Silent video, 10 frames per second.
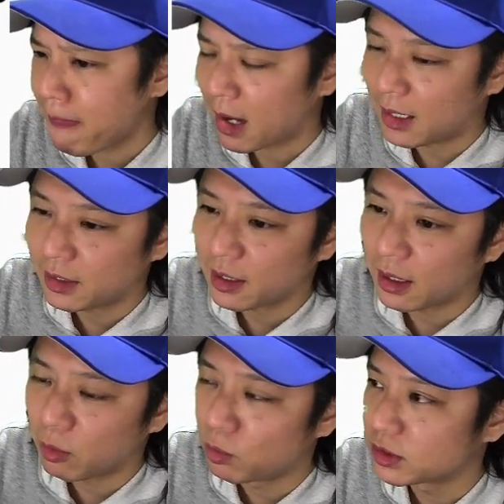相手
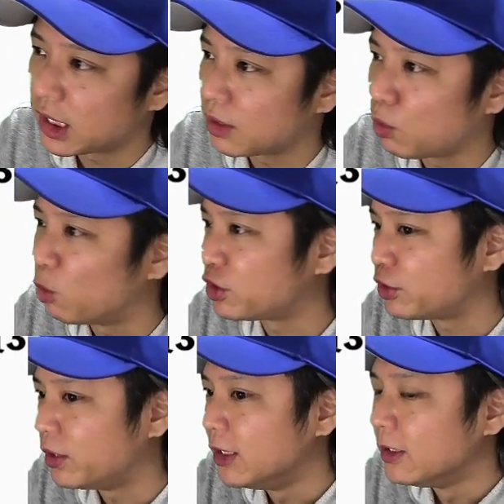が大瀬良投
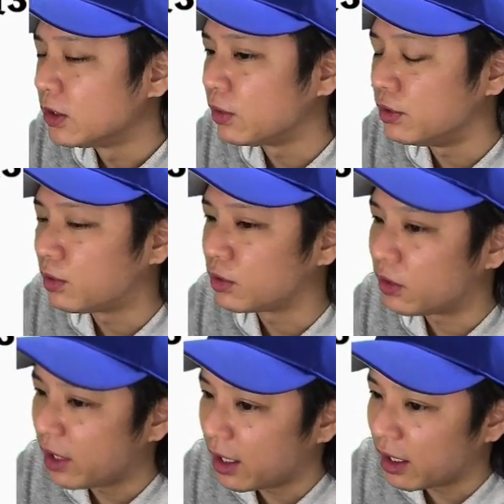手というこ
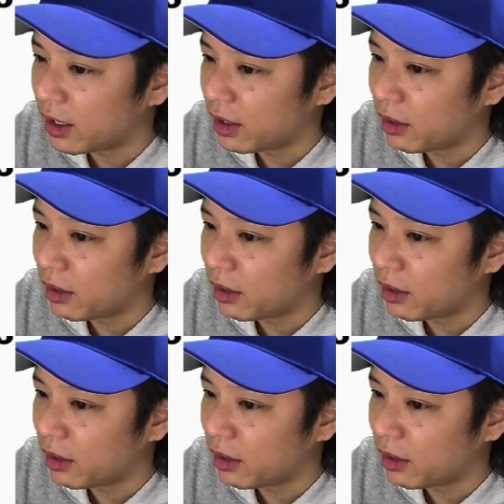とで、